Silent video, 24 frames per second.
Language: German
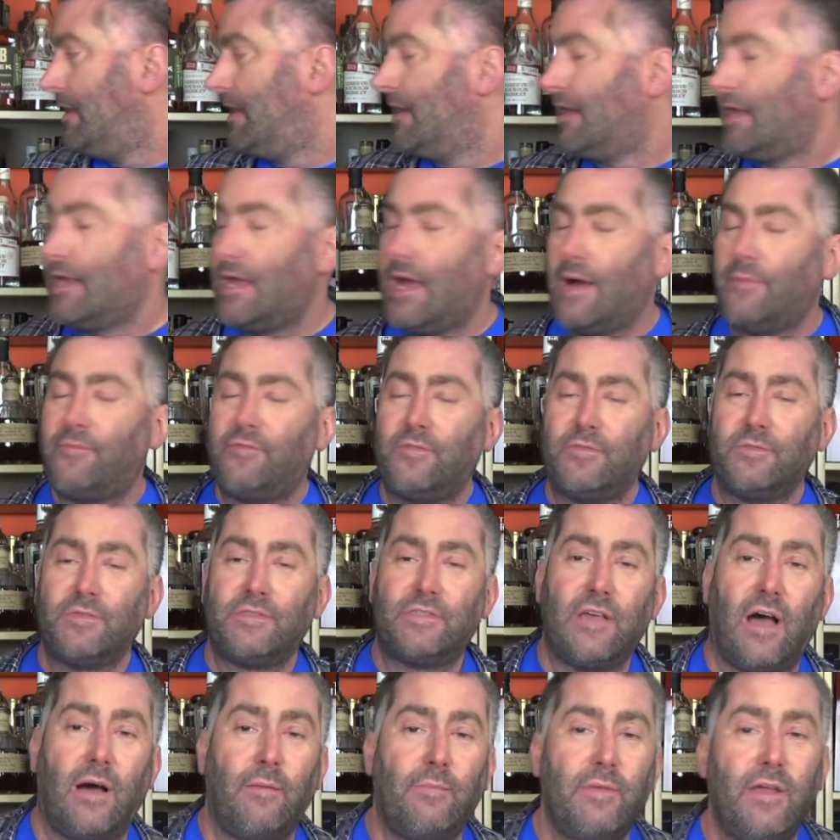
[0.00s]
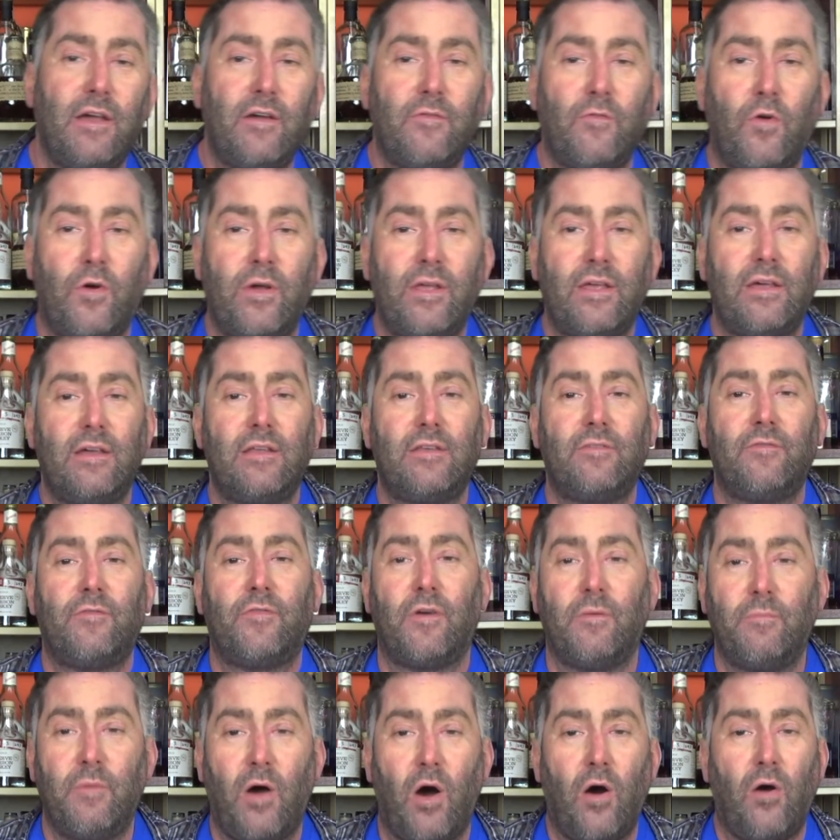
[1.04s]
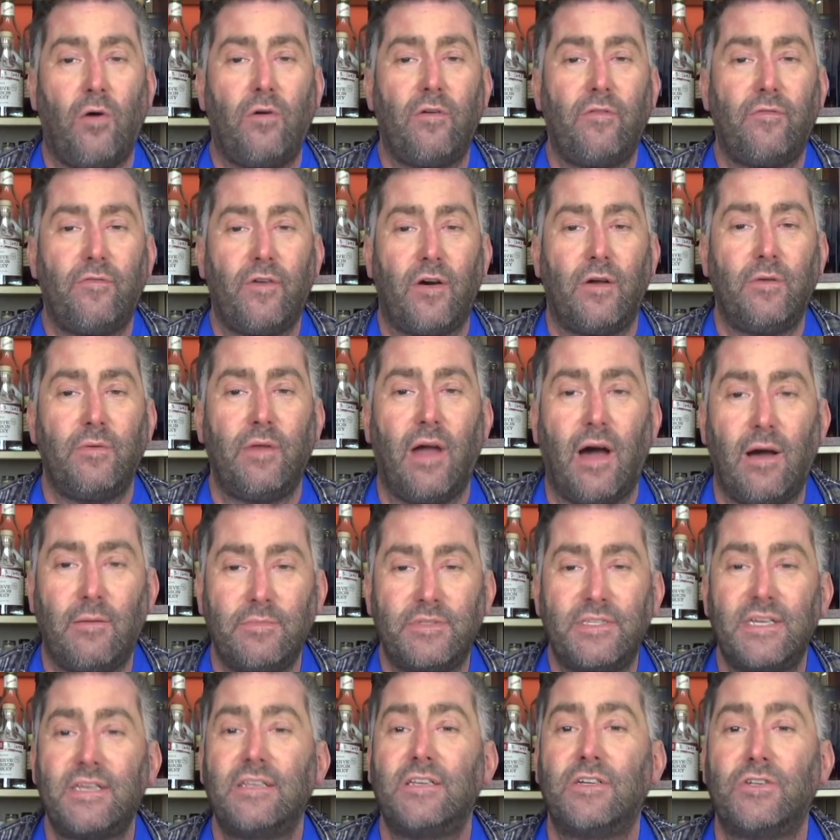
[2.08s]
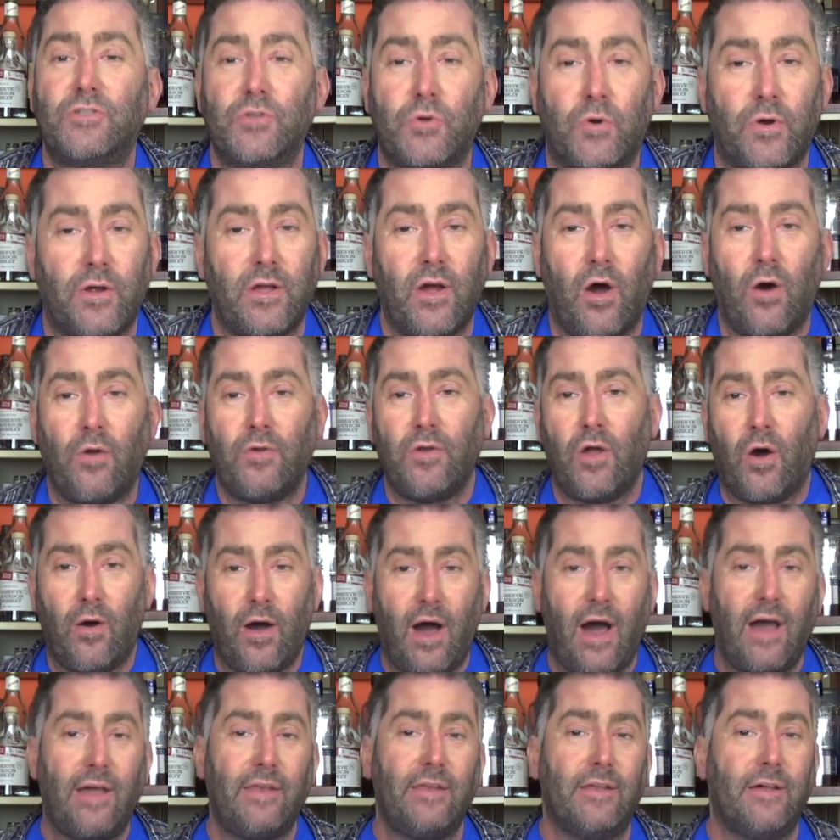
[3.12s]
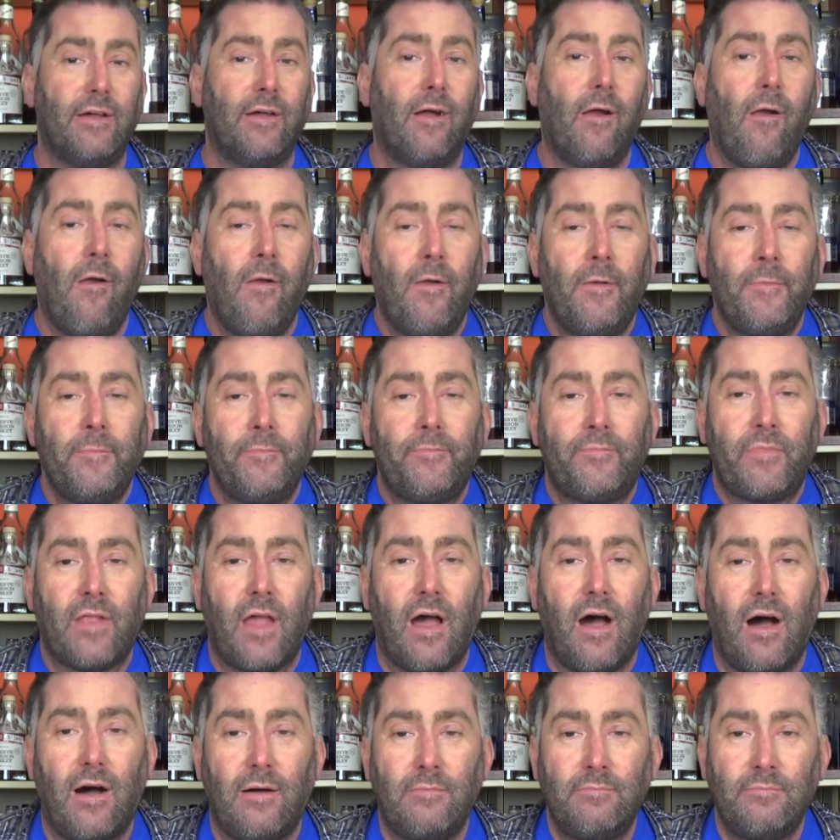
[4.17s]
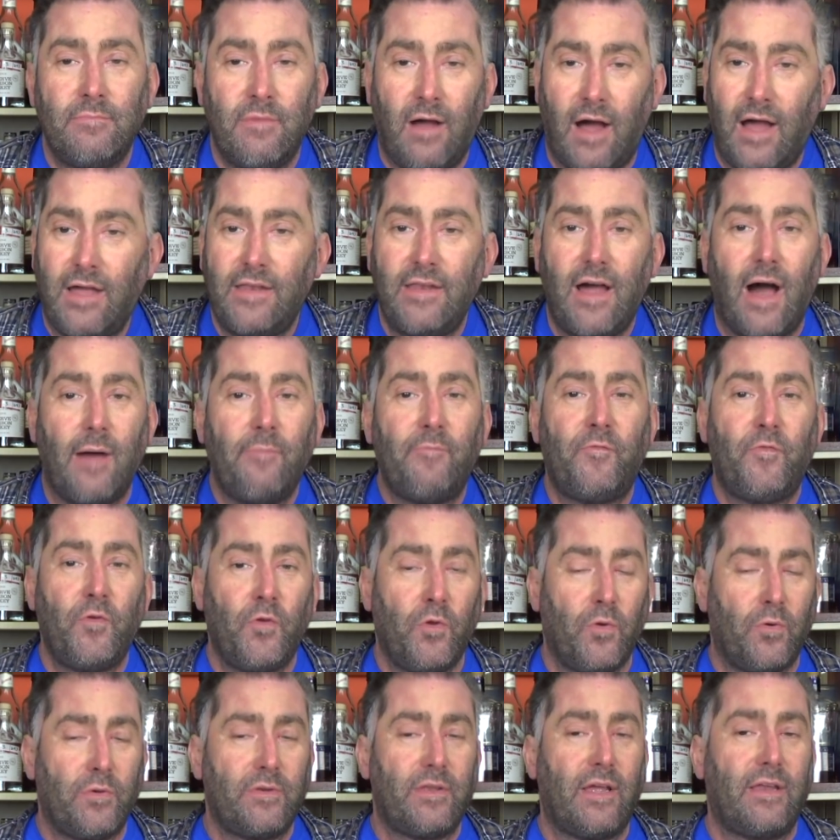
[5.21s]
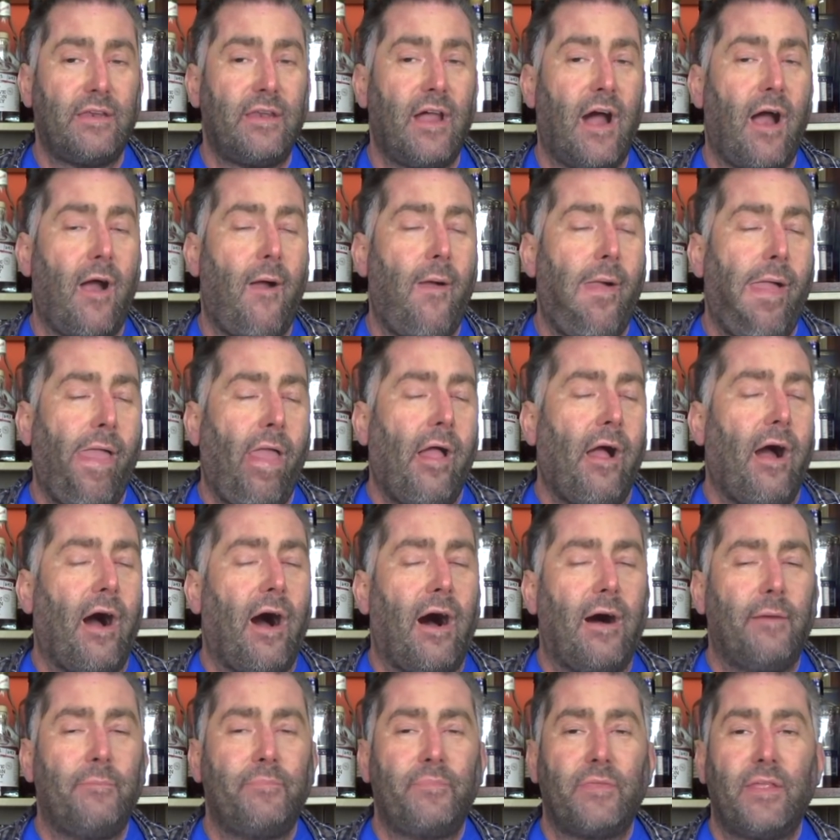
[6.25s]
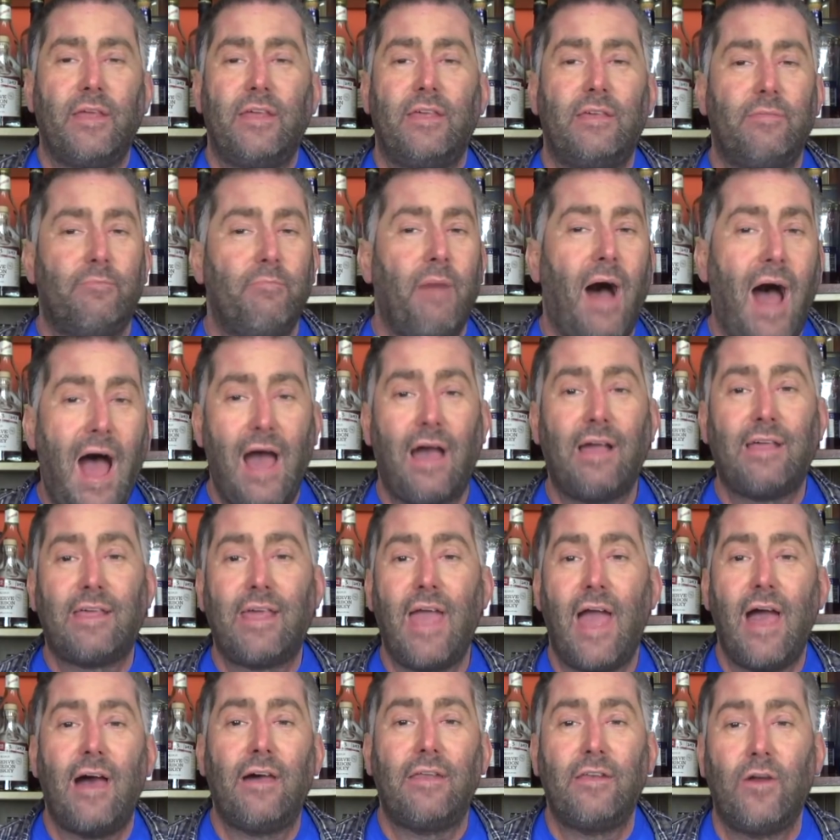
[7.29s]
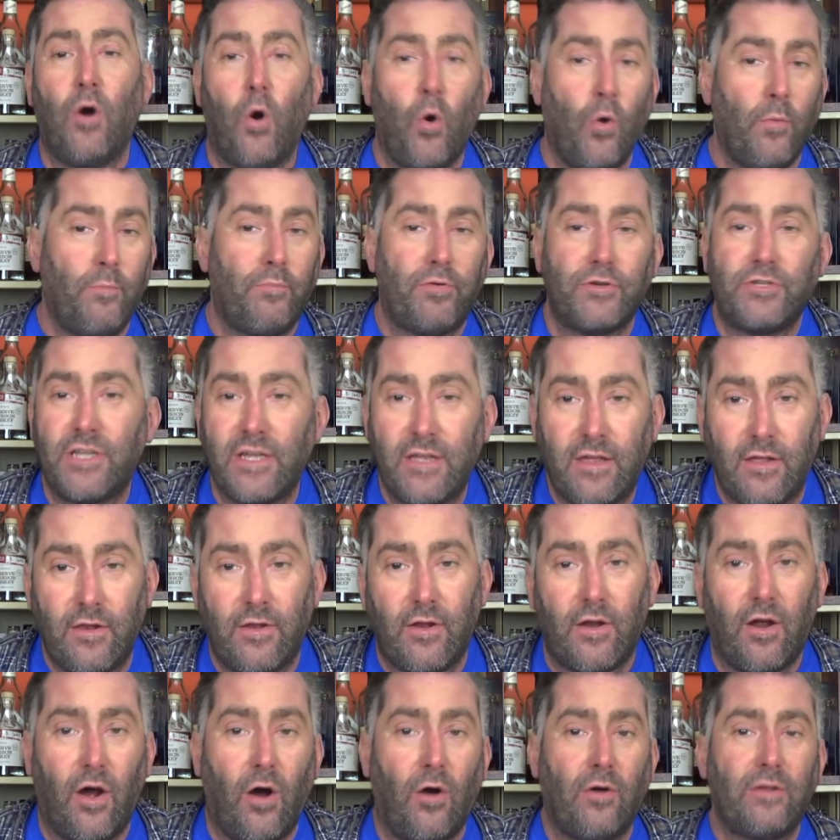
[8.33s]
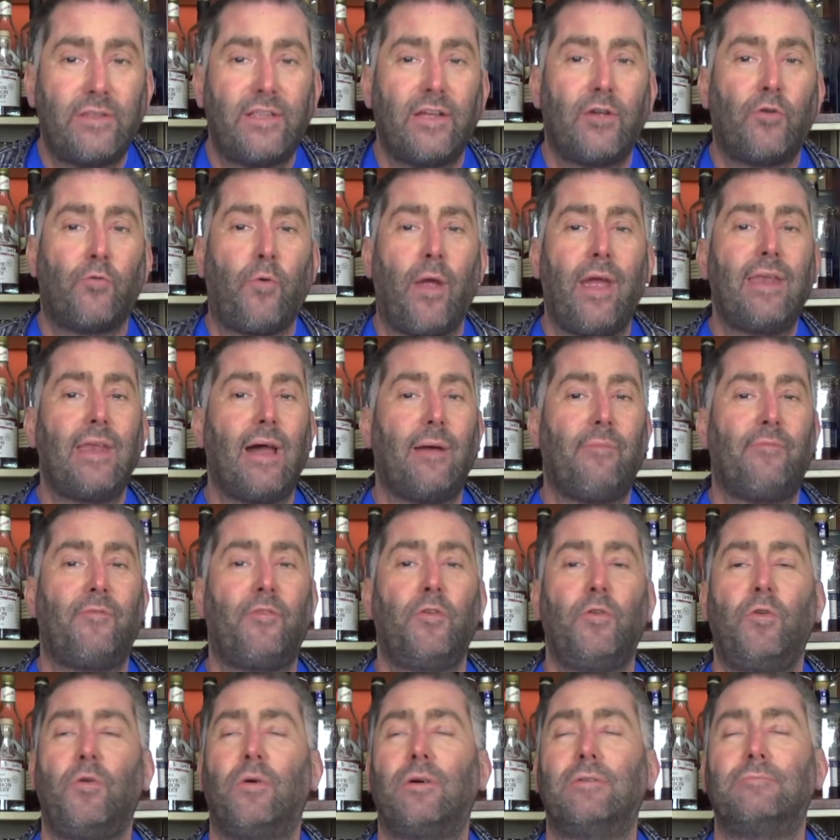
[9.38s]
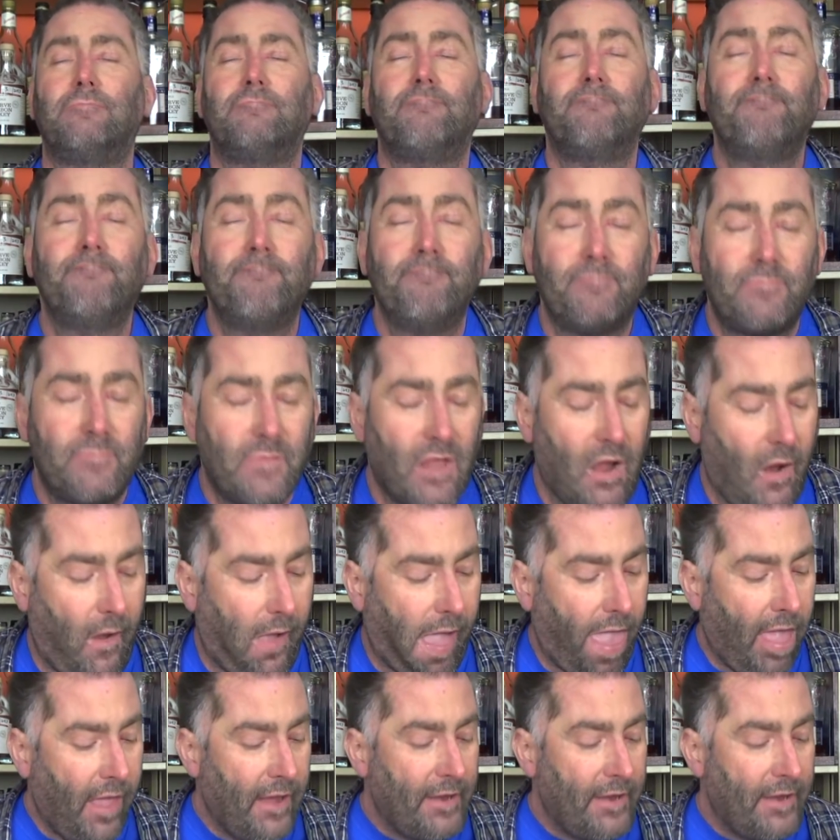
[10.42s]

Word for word: Ich habe von ähm, irgendwo hier hinten vom auch von ähm, Signatory auch noch eine ähm, eine Abfüllung dann da. Ähm, ich mache gerne Old Particular auch die Grain Abfüllungen. Mmh.